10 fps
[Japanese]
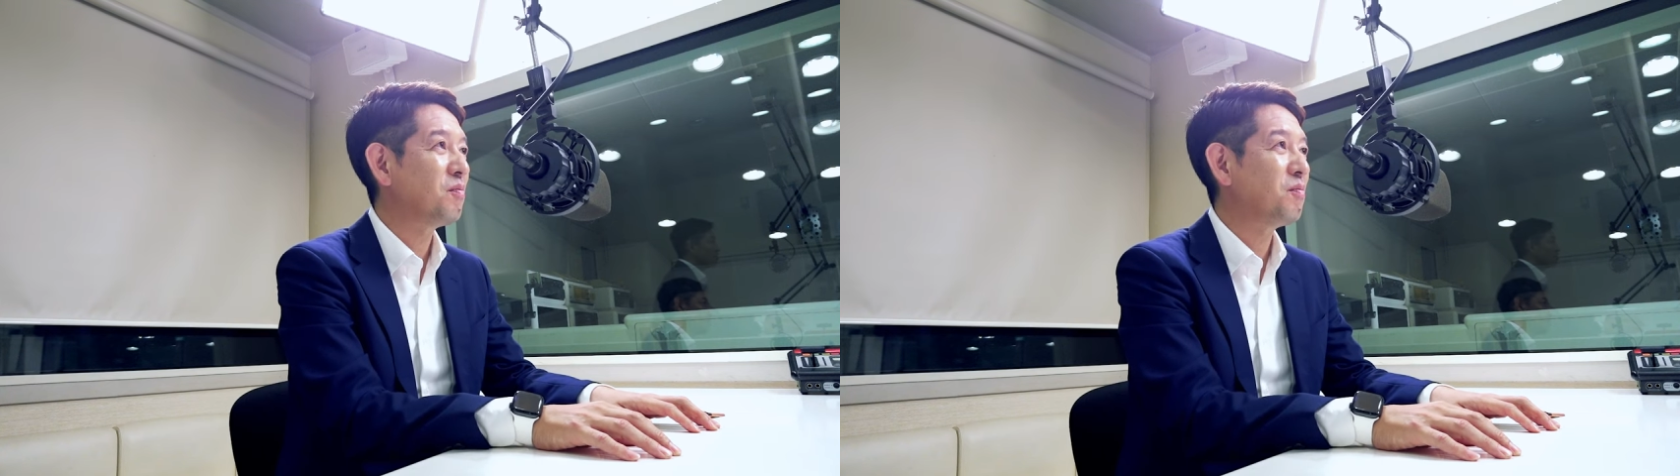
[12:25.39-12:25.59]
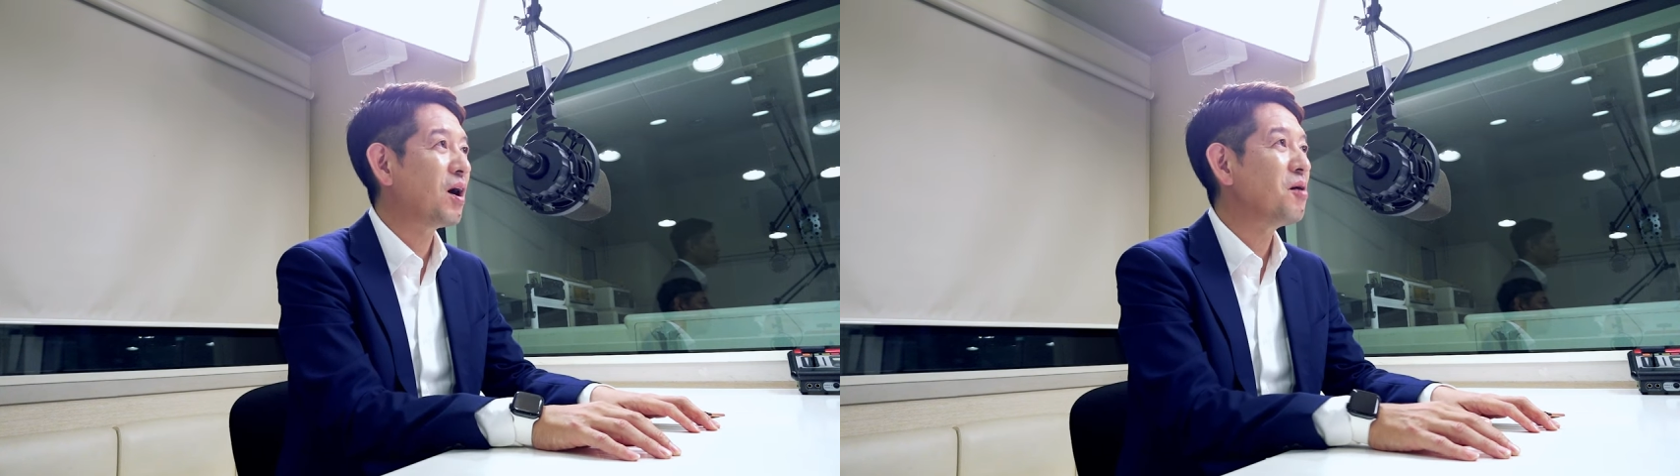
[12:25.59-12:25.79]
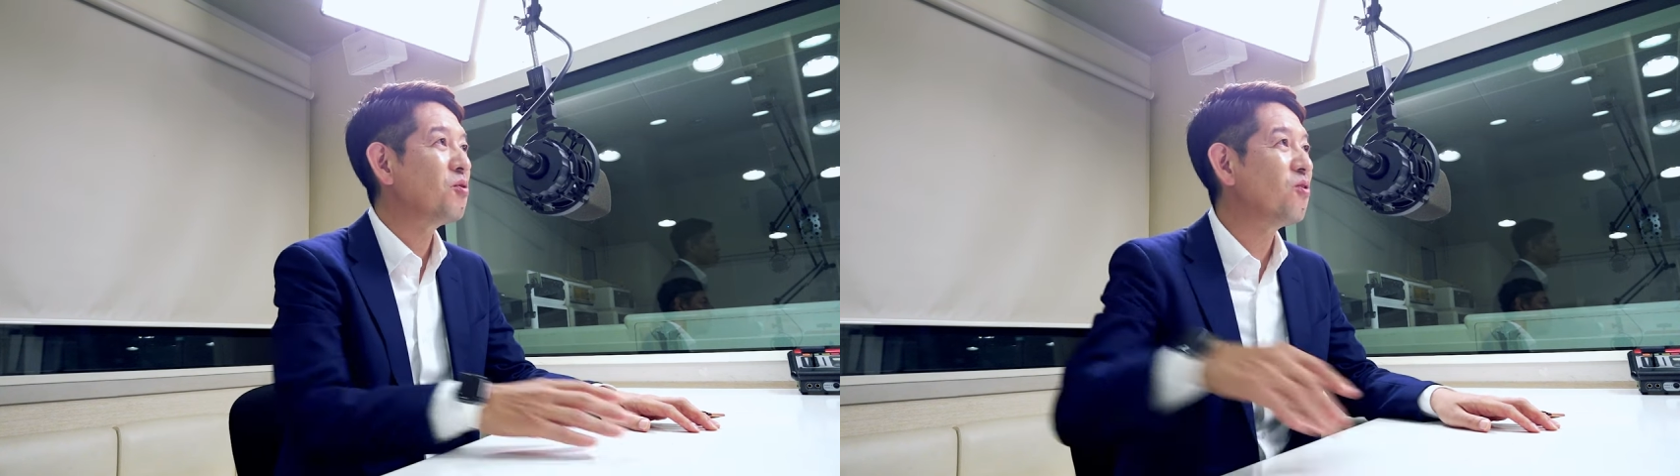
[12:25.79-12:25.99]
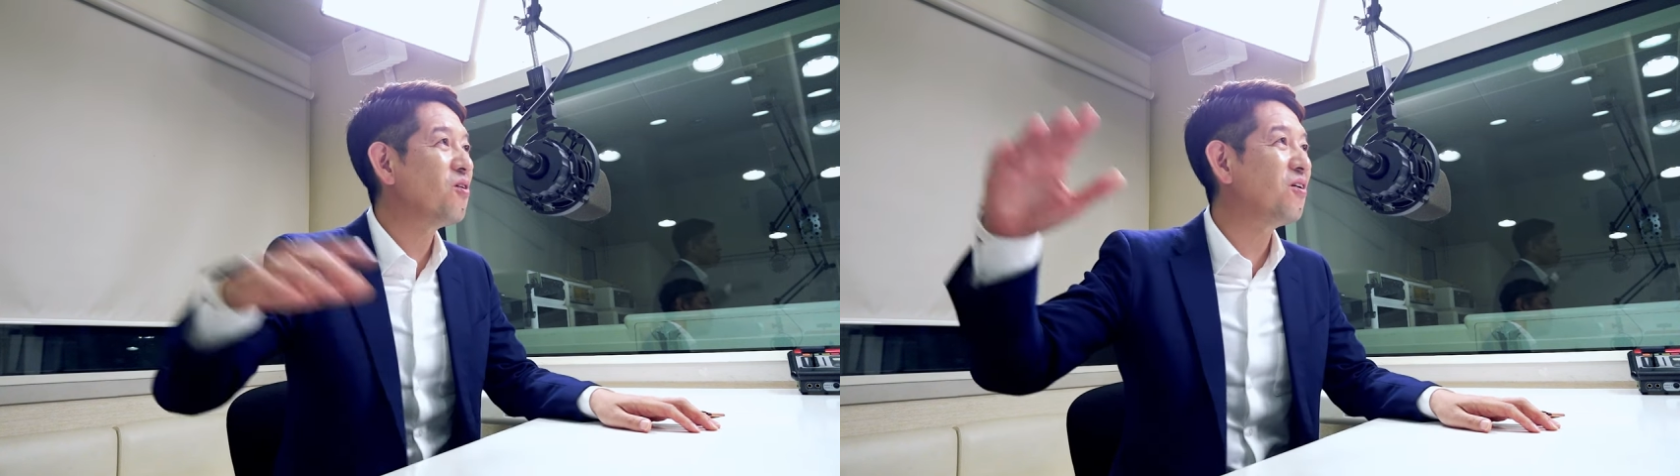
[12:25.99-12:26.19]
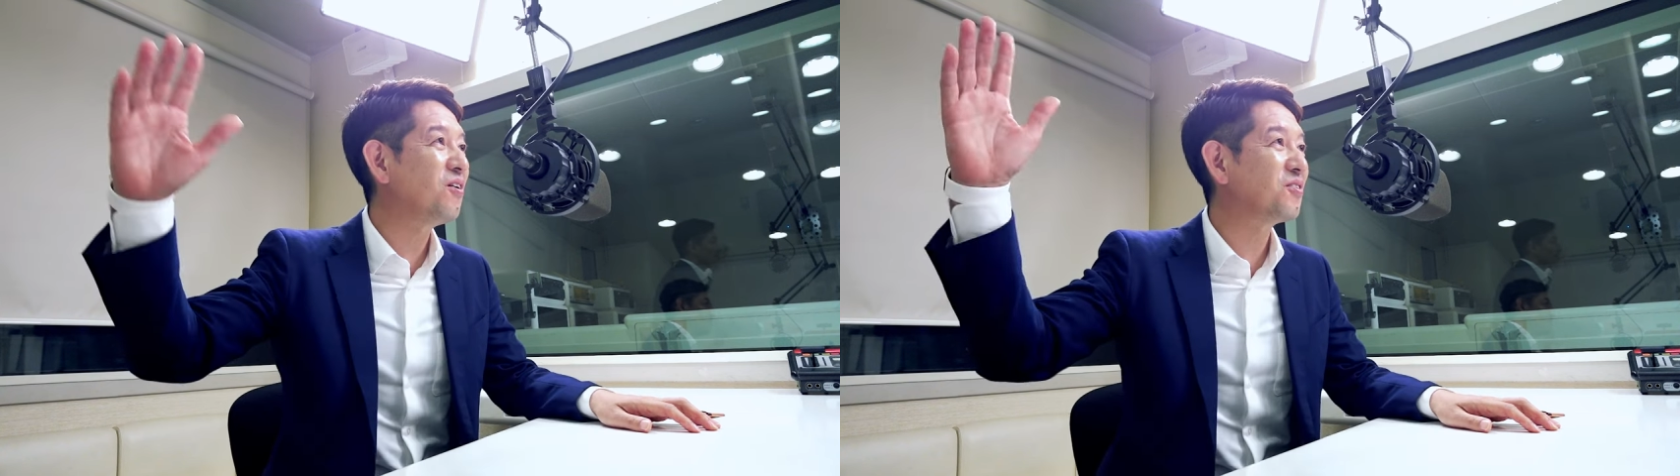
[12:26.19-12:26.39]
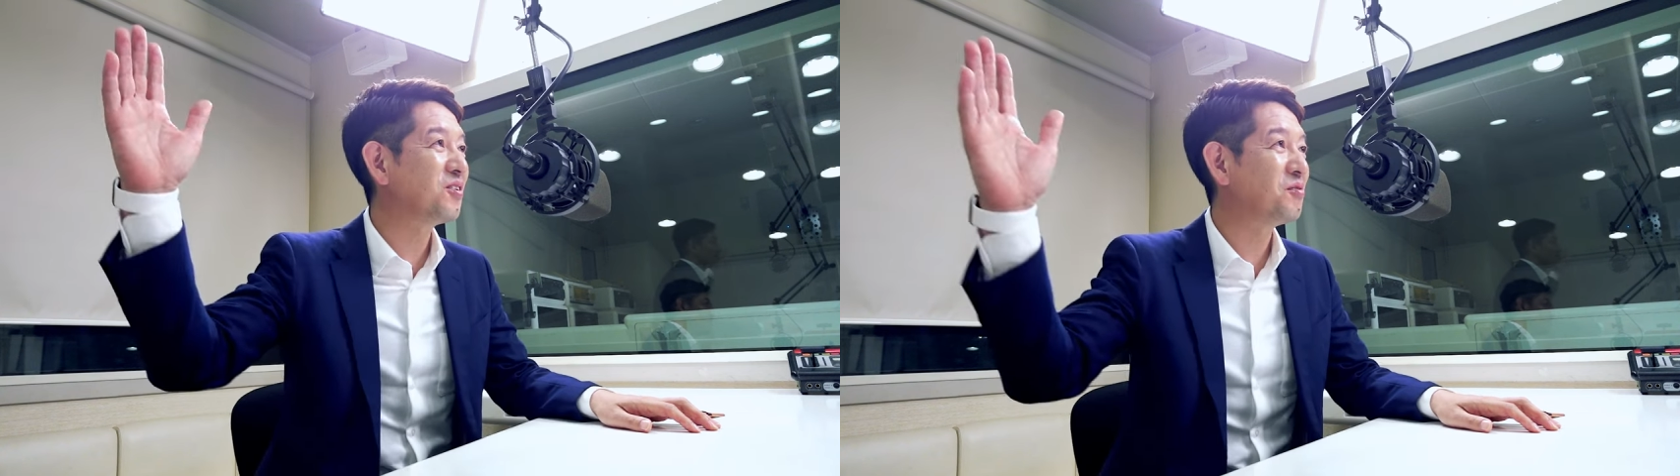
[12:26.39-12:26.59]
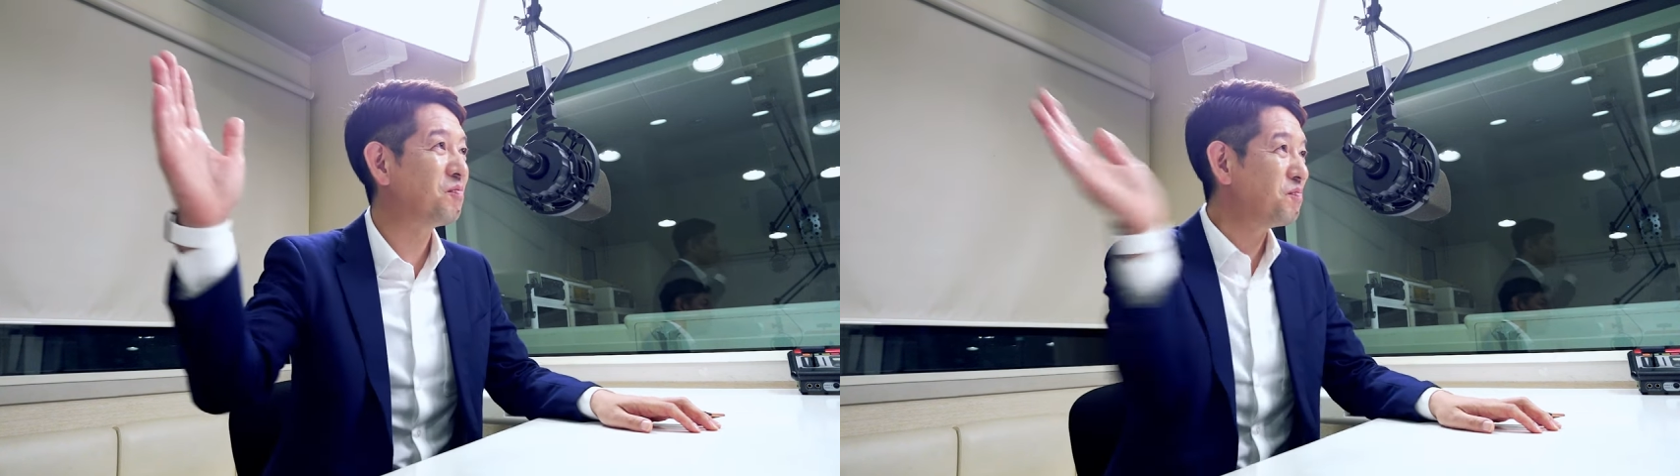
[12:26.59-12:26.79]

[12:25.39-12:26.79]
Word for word: バカ者!」って言って